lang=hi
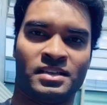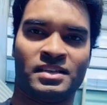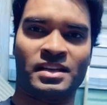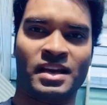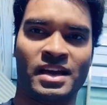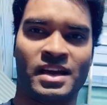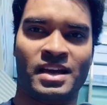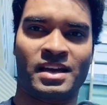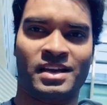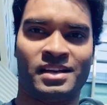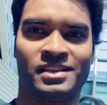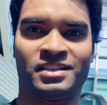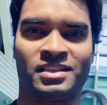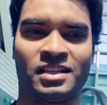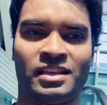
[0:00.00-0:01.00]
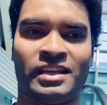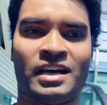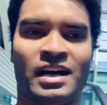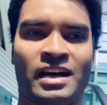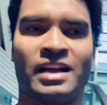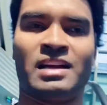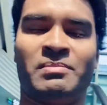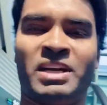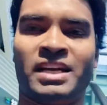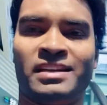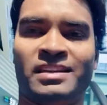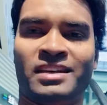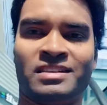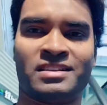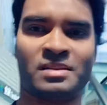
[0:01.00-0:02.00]
ये जल्दी आ गया मैं
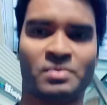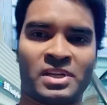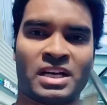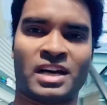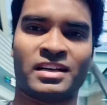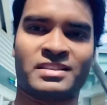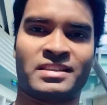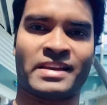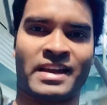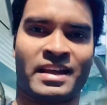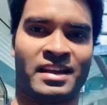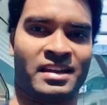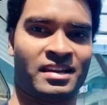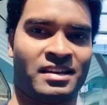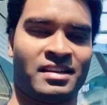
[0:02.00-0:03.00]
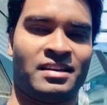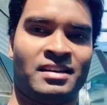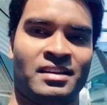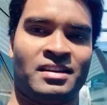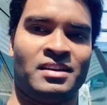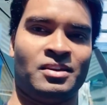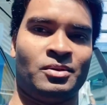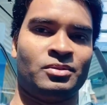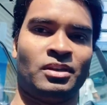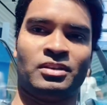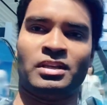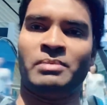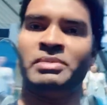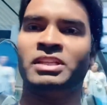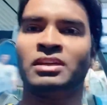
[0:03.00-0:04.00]
इधर से फटाक से उधर तो
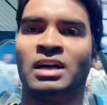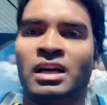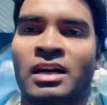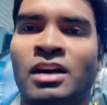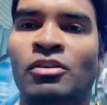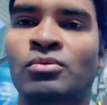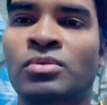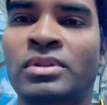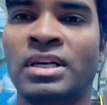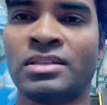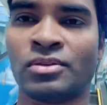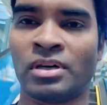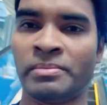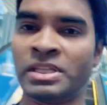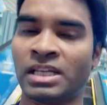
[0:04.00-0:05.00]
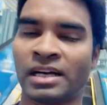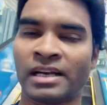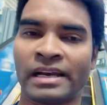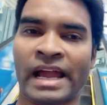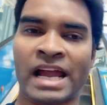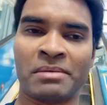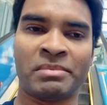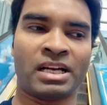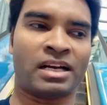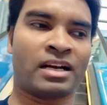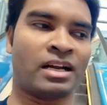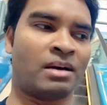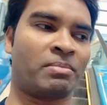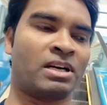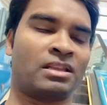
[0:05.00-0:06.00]
अभी तक उधर तो अभी तक लाइन में
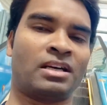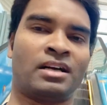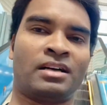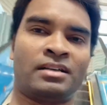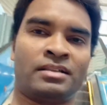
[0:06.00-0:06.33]
लगना पड़ता